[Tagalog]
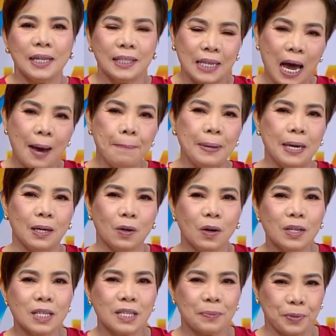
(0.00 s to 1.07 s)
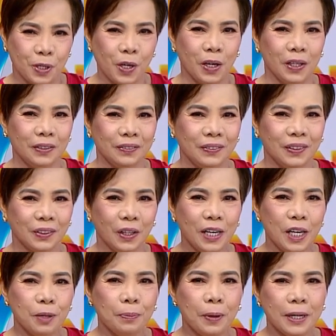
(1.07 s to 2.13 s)
Gabby Concepcion.
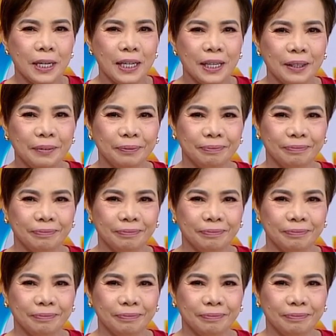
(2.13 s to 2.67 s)
Attorney, good morning.